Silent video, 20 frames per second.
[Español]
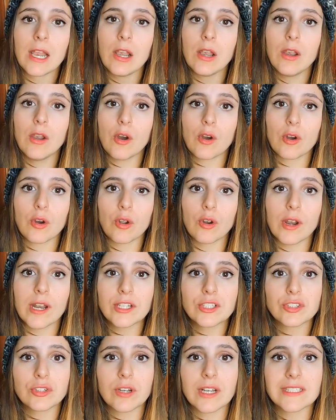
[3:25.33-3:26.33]
Los
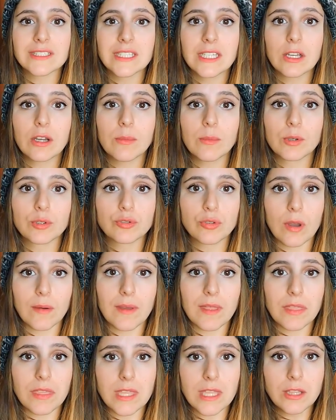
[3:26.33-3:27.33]
colores son así como
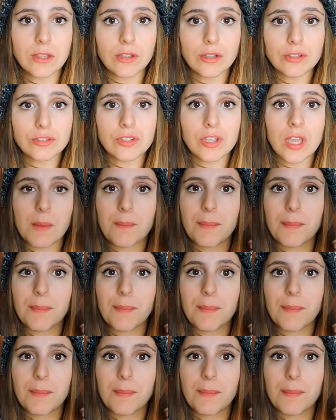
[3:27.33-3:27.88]
suavecitos